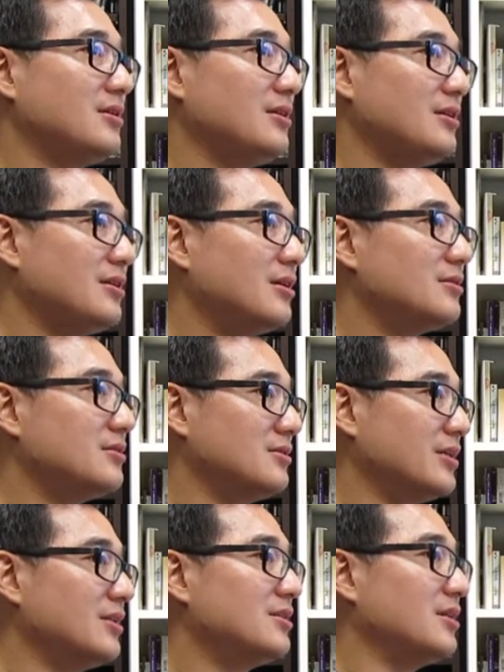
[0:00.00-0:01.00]
一二十
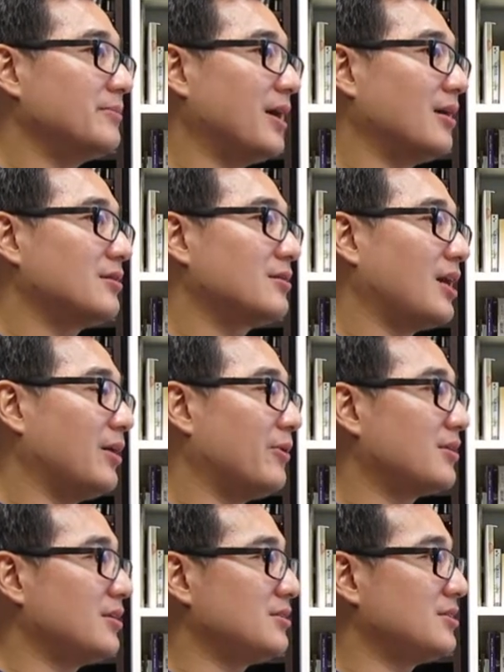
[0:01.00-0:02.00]
年前吧，台
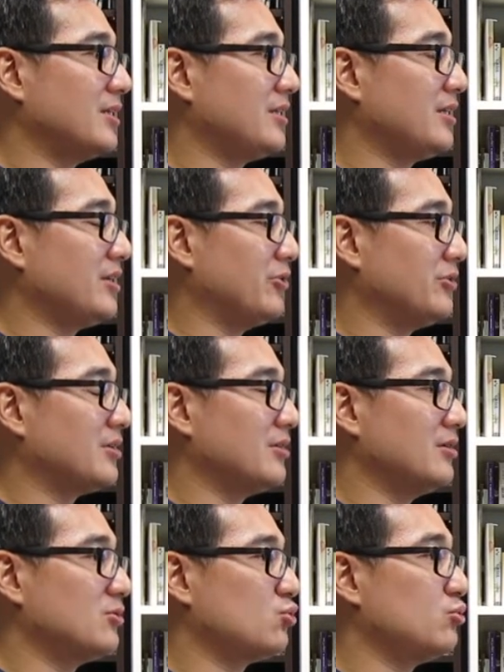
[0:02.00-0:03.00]
湾的鞋业有一
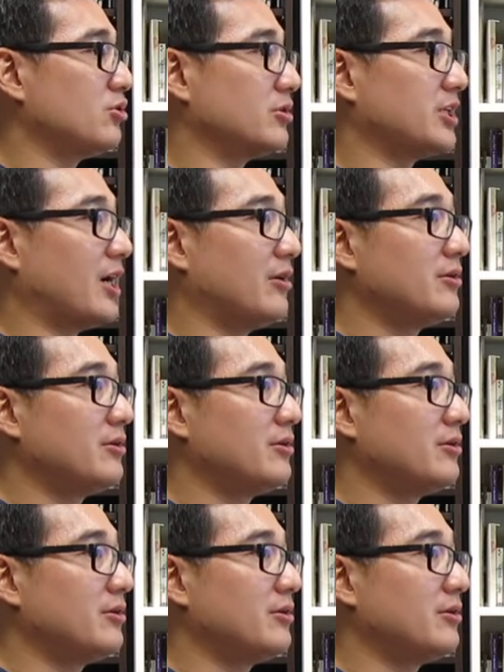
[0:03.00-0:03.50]
个出走潮。